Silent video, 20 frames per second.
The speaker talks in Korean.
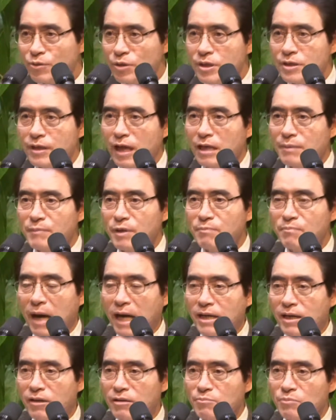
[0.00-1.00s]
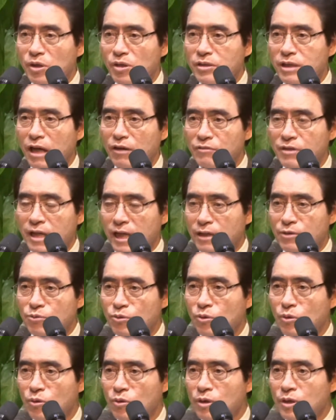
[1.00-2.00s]
이 사람이 마약을 먹었다
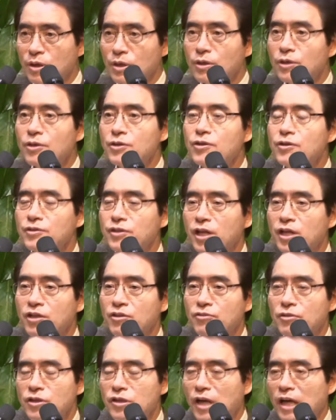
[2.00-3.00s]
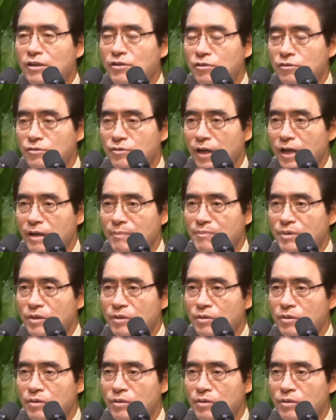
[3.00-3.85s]
그래가지고 그 경찰에 끌려갔어 그 사람이.